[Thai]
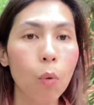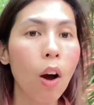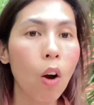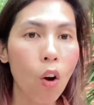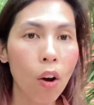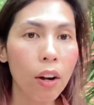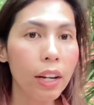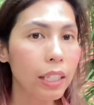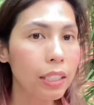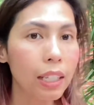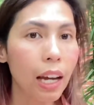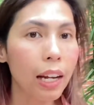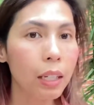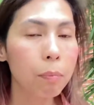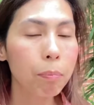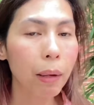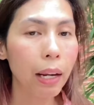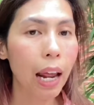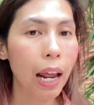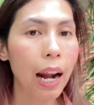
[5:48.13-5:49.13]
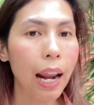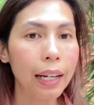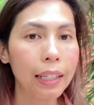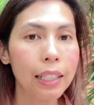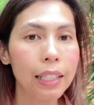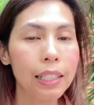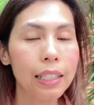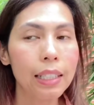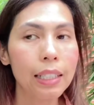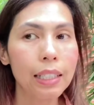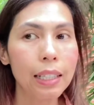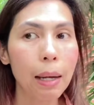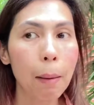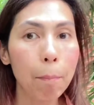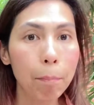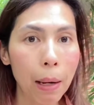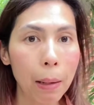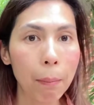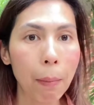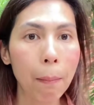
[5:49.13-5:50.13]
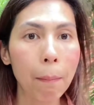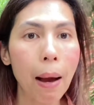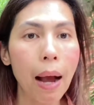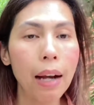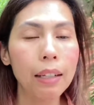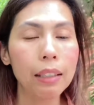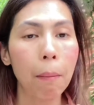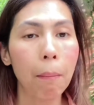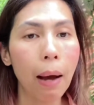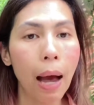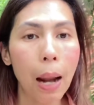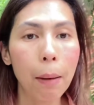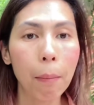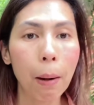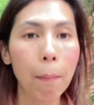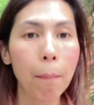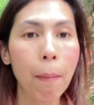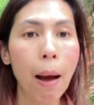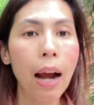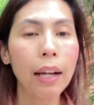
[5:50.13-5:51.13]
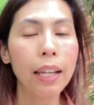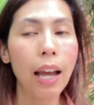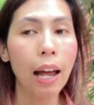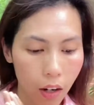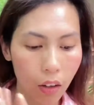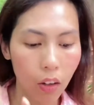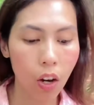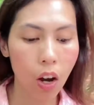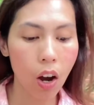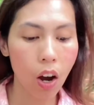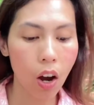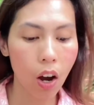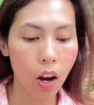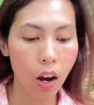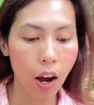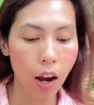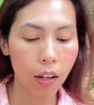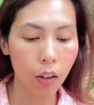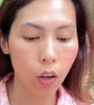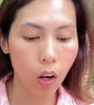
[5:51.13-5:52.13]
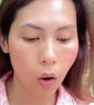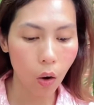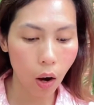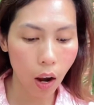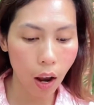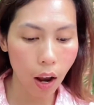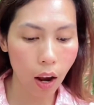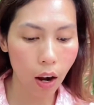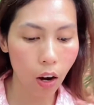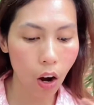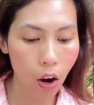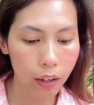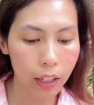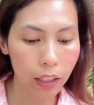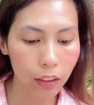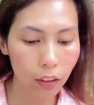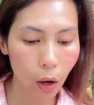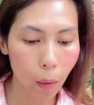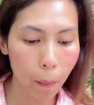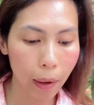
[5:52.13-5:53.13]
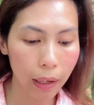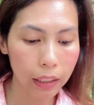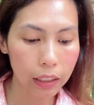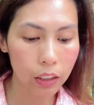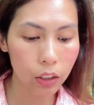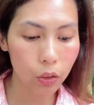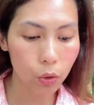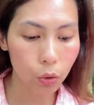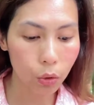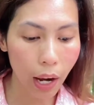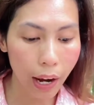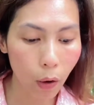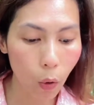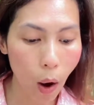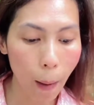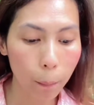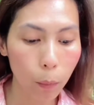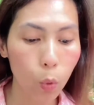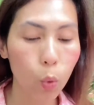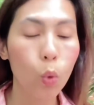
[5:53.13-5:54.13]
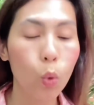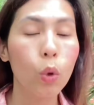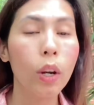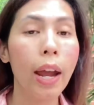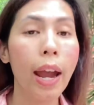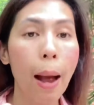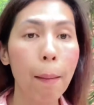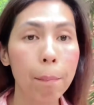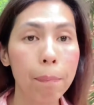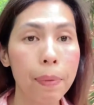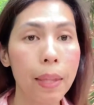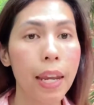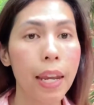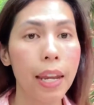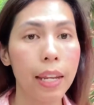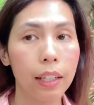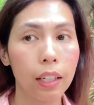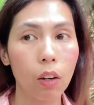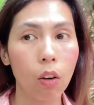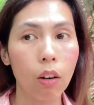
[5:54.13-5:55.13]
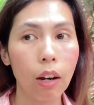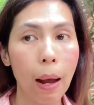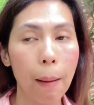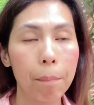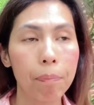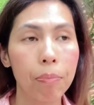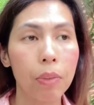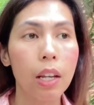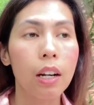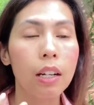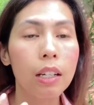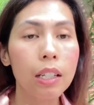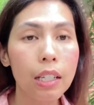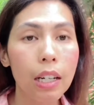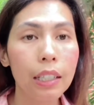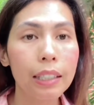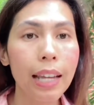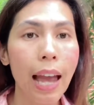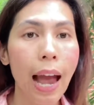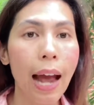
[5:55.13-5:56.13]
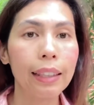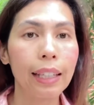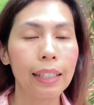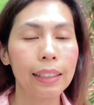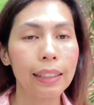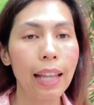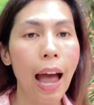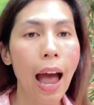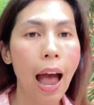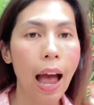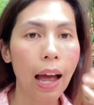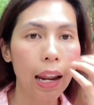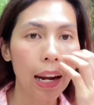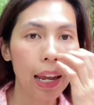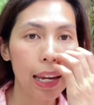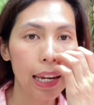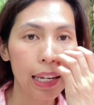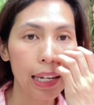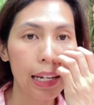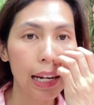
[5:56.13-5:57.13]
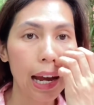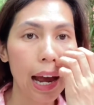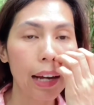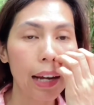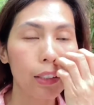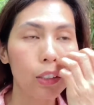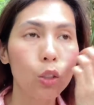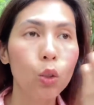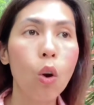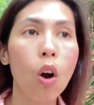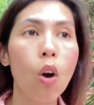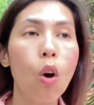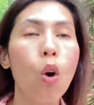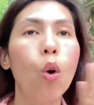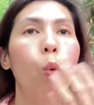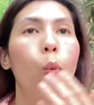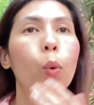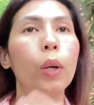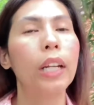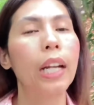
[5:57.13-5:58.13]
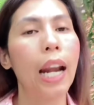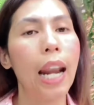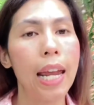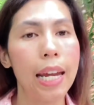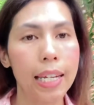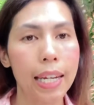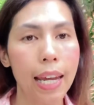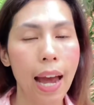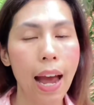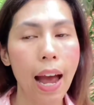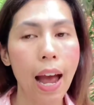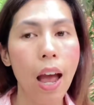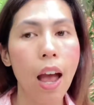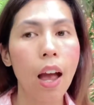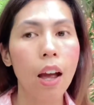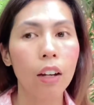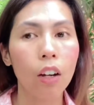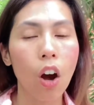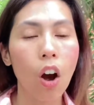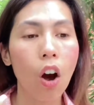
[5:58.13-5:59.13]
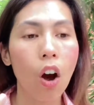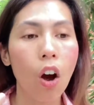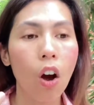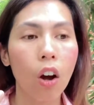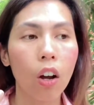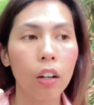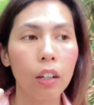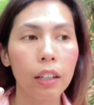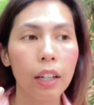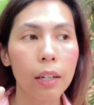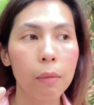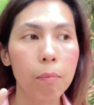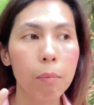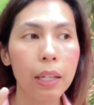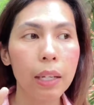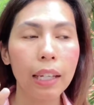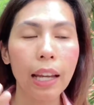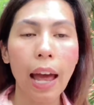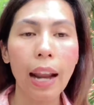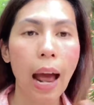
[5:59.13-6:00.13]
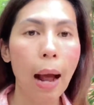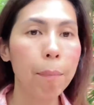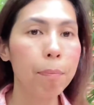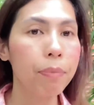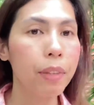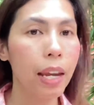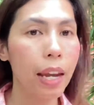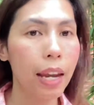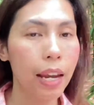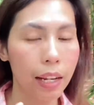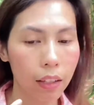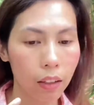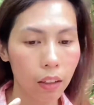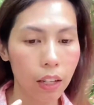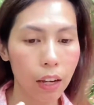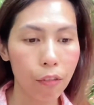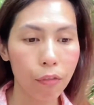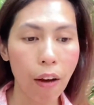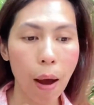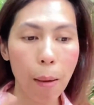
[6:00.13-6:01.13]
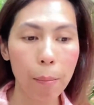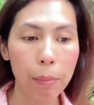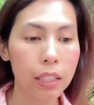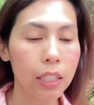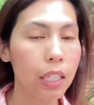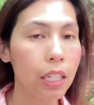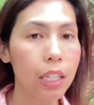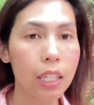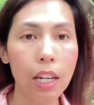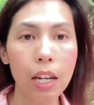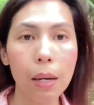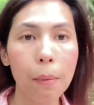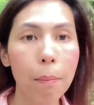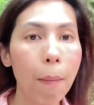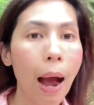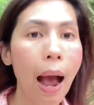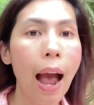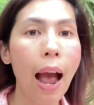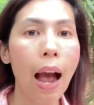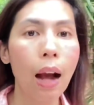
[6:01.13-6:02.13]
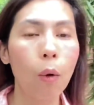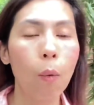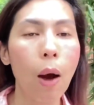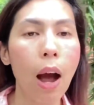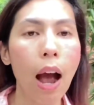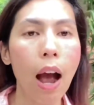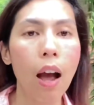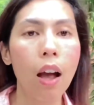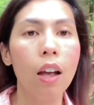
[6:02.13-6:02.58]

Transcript: คอนเน็กชันนี่เป็นอะไรที่จำเป็นมากๆสำคัญมากๆแล้วก็ข้อดีต่อมาคืออยู่ได้ความรู้ได้อัปเดตเกี่ยวกับเรื่องยาต่างๆอะไรอย่างเงี้ยนะคะช่วงโควิดอะไรอย่างเงี้ยก็มีการอัปเดตในฟาร์มาซีเยอะมากว่า